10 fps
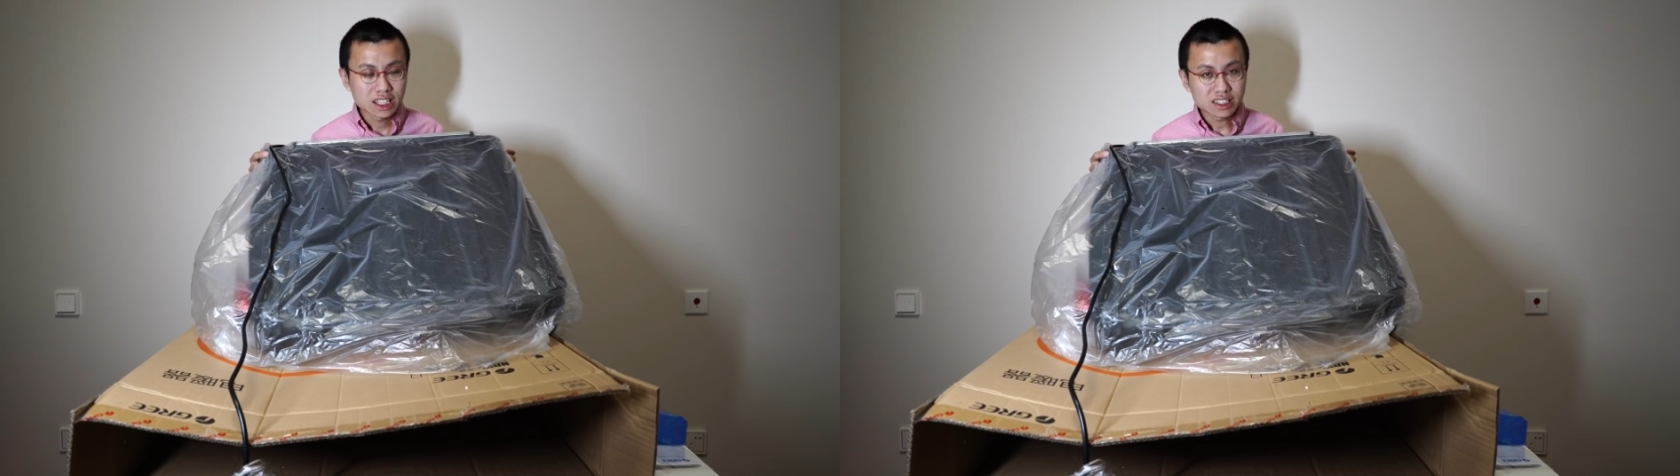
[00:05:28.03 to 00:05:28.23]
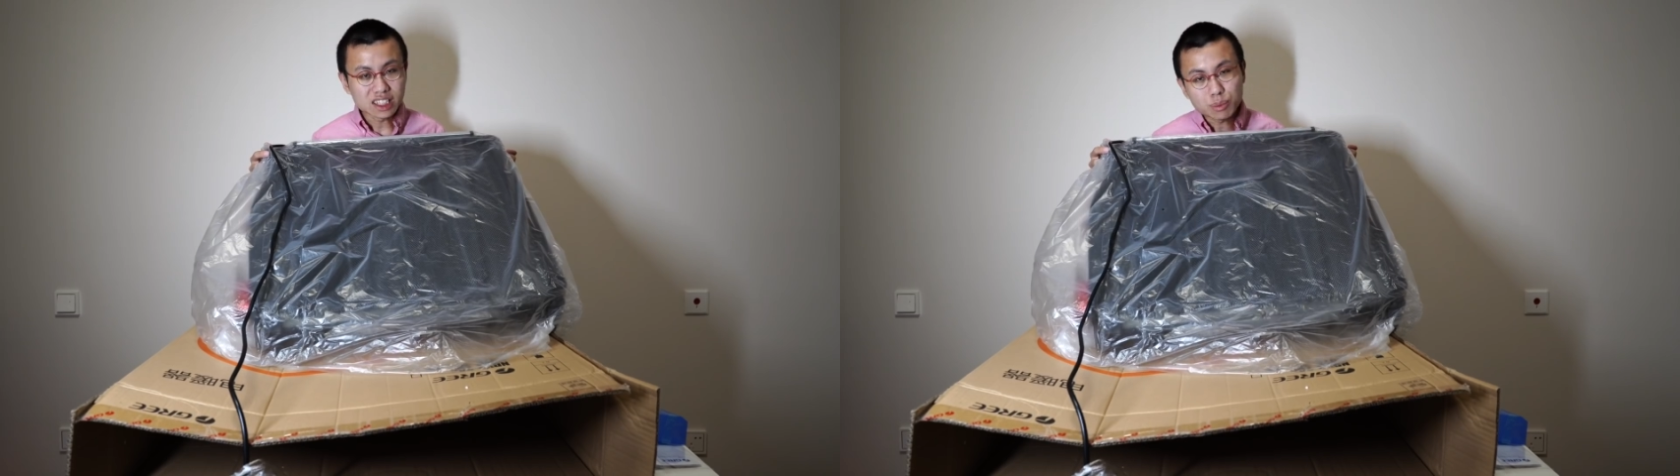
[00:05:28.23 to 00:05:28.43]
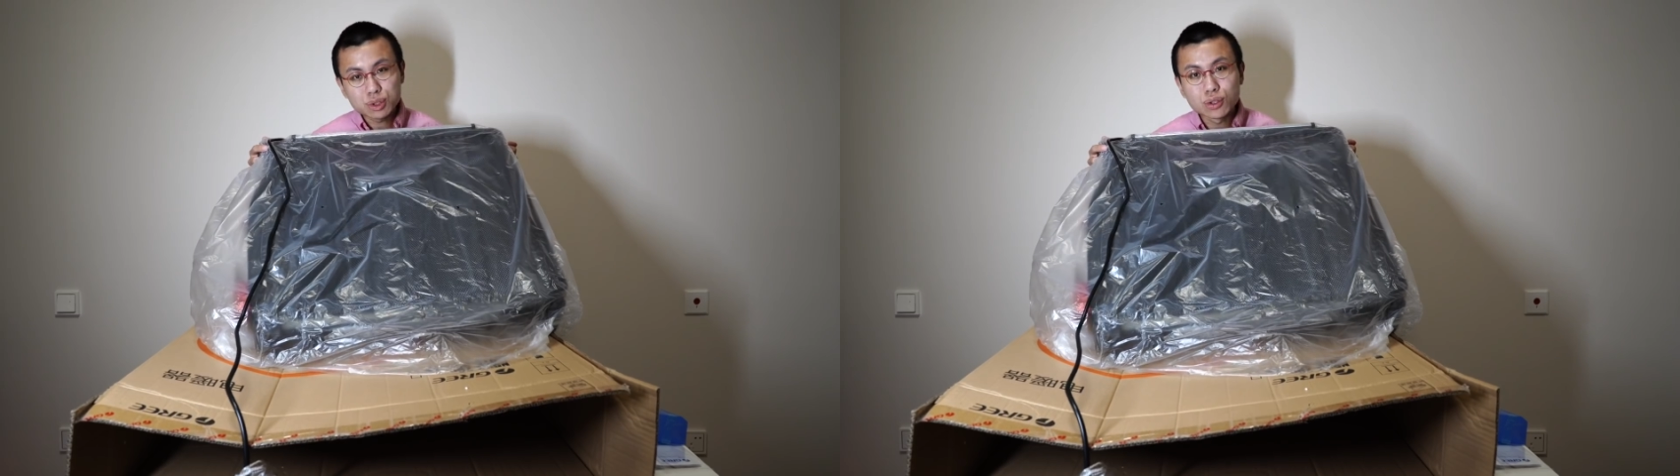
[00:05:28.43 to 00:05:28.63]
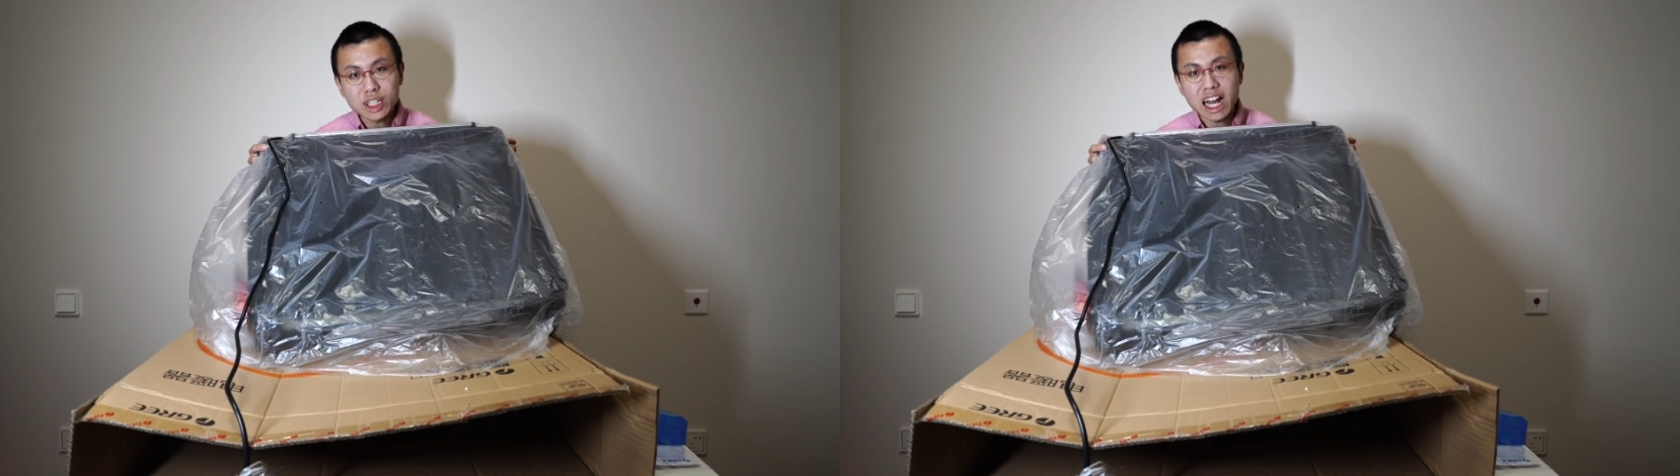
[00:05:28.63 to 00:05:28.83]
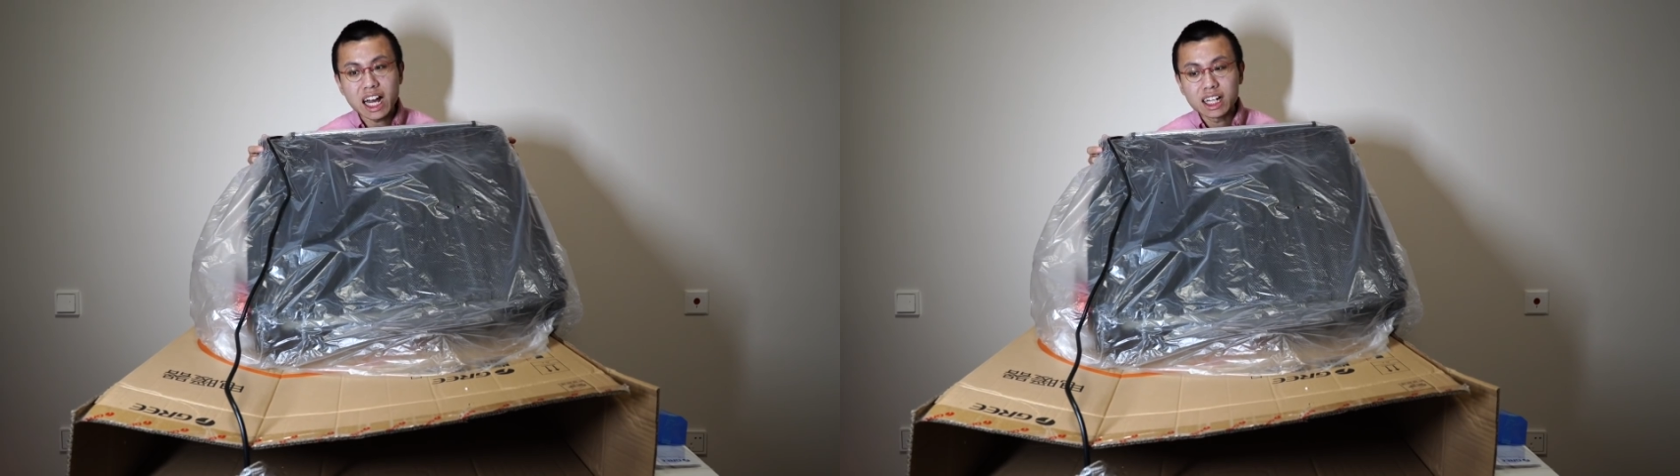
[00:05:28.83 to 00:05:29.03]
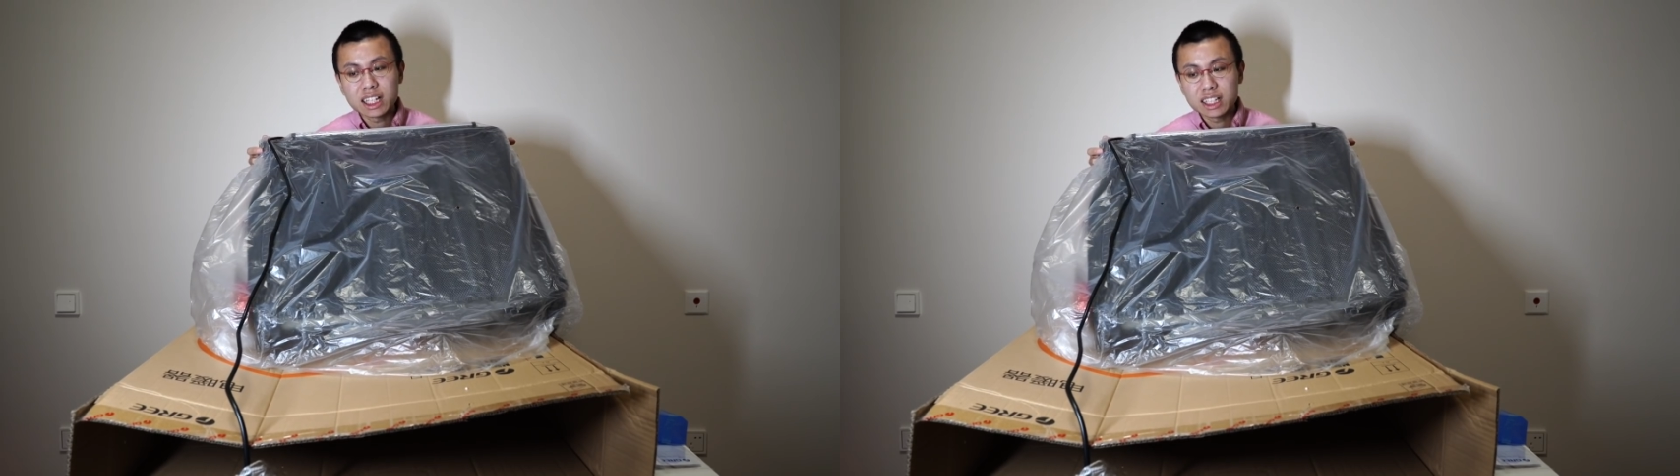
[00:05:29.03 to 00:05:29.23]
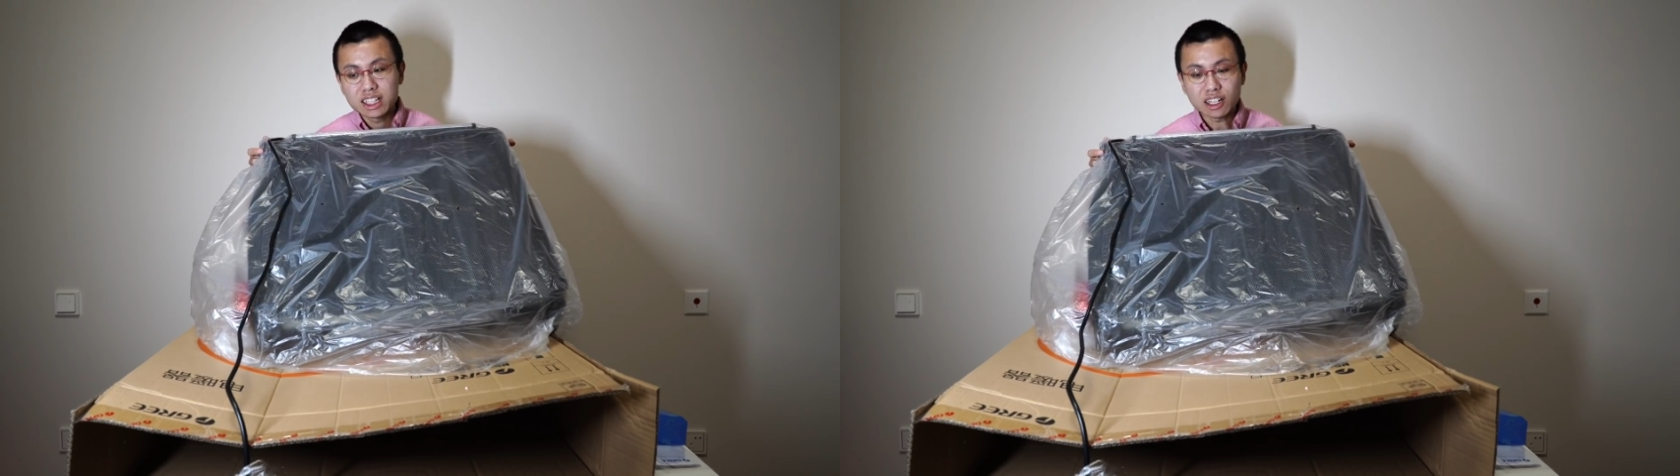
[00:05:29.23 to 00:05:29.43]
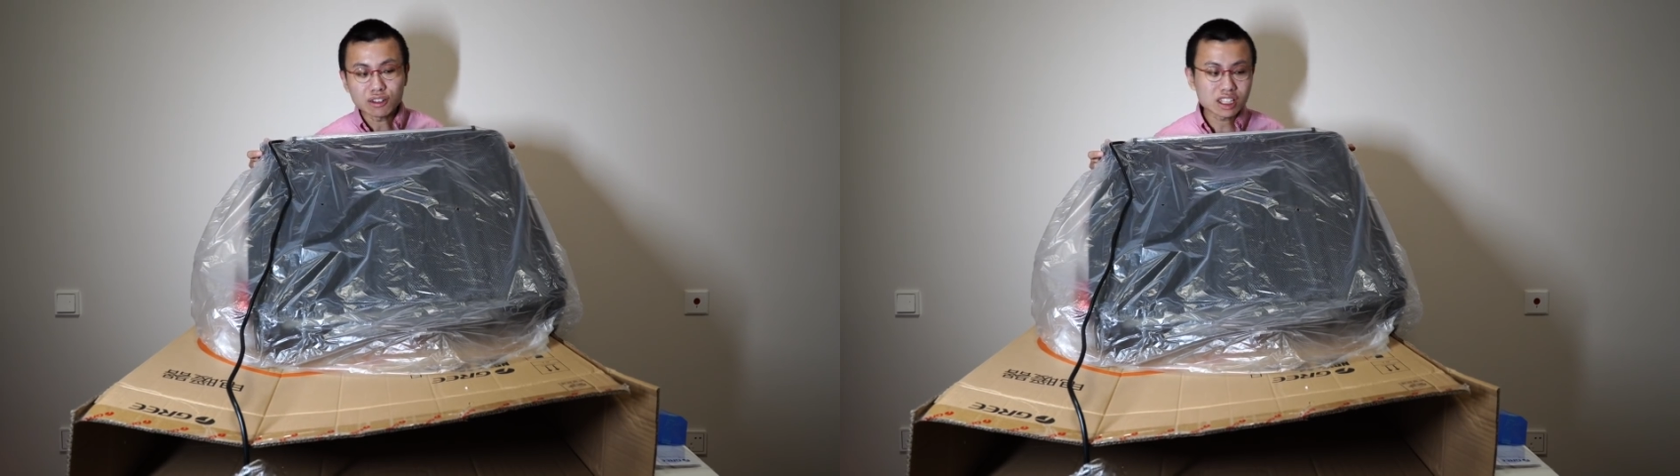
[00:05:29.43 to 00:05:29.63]
也不优雅，
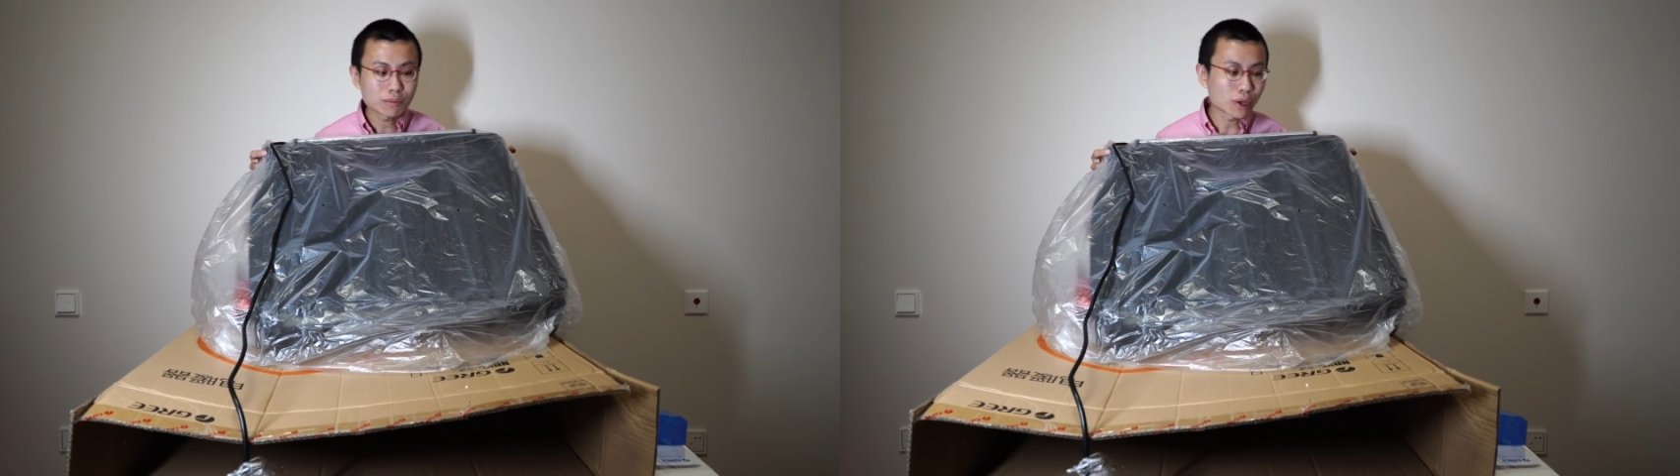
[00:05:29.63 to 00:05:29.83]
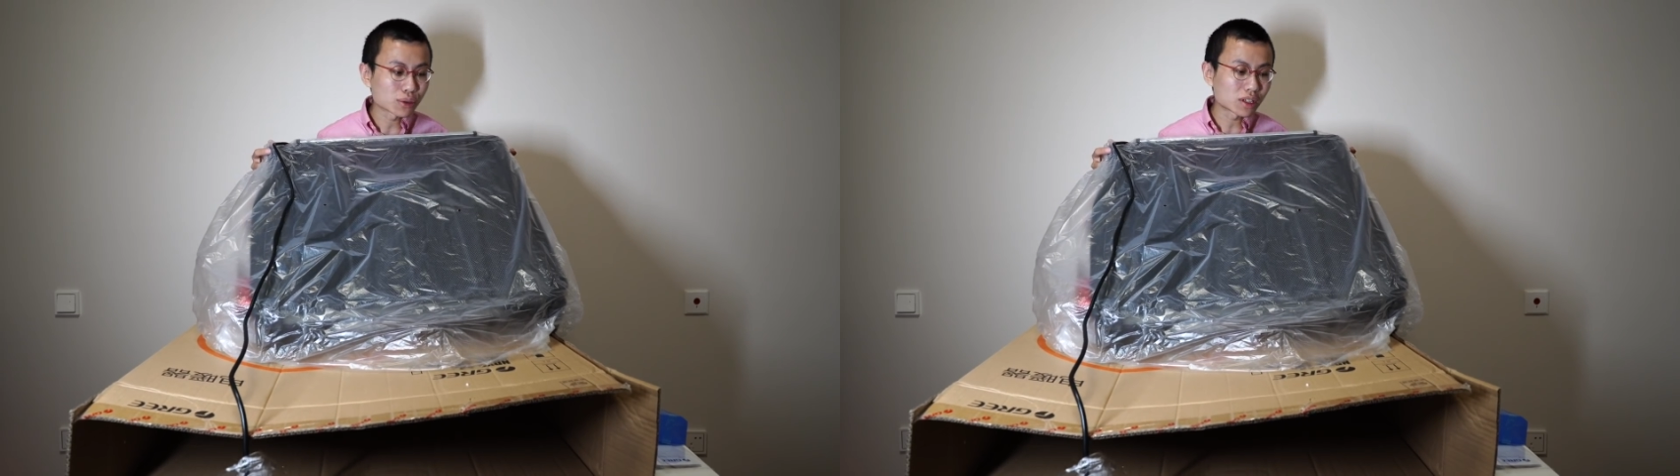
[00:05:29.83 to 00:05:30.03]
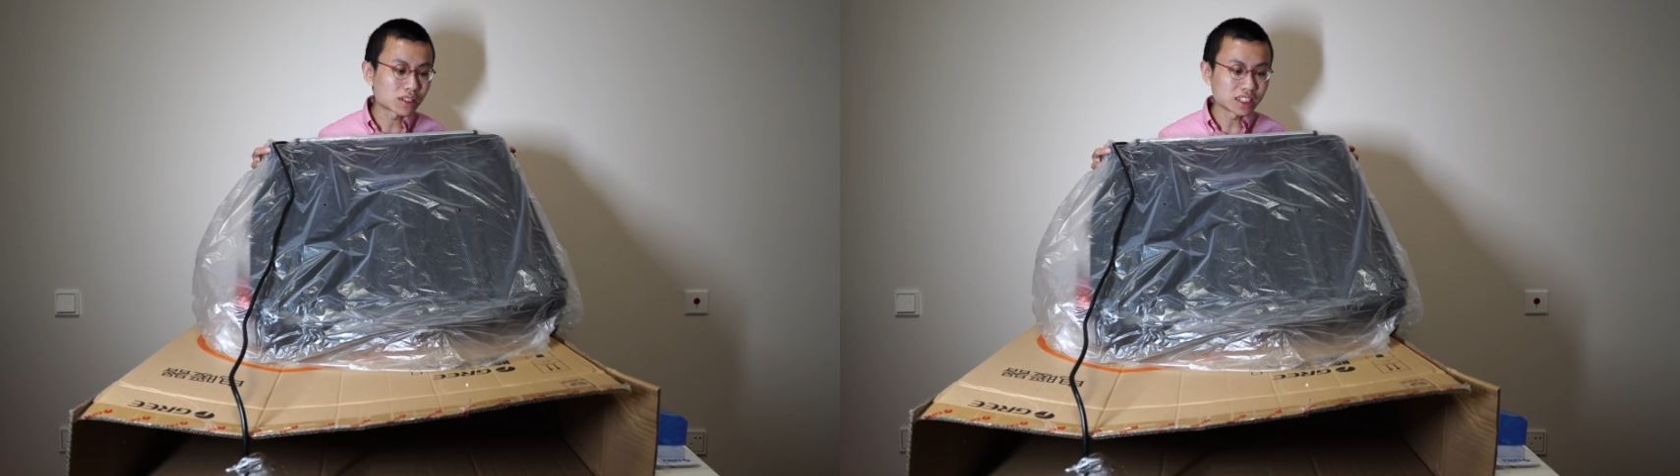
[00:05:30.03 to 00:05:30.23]
然后这个包装